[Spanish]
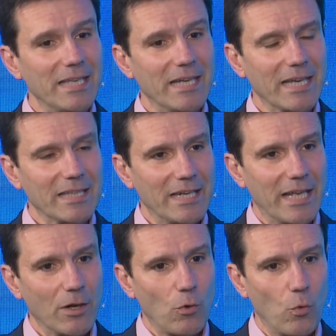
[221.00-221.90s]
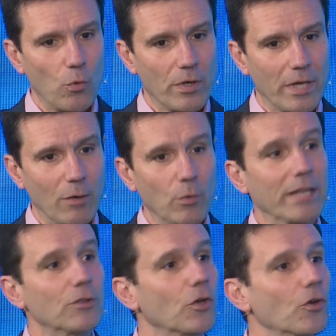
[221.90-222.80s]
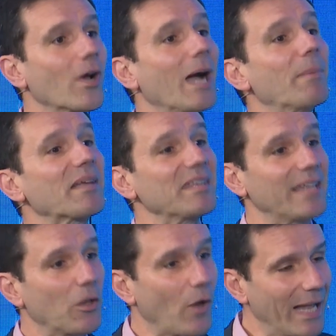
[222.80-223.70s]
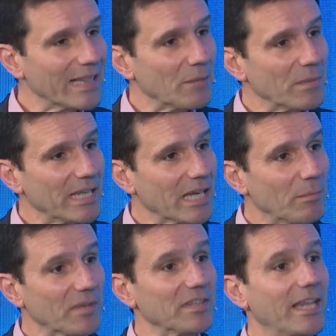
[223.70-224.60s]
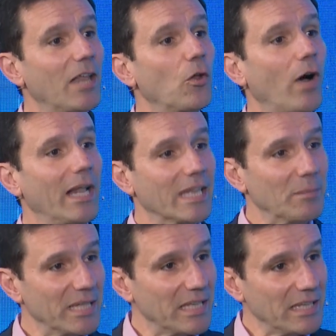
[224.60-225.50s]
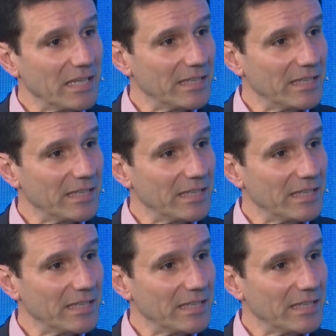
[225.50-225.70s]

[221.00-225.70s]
tiene que tener un, entorno capacitado, altamente capacitado, altamente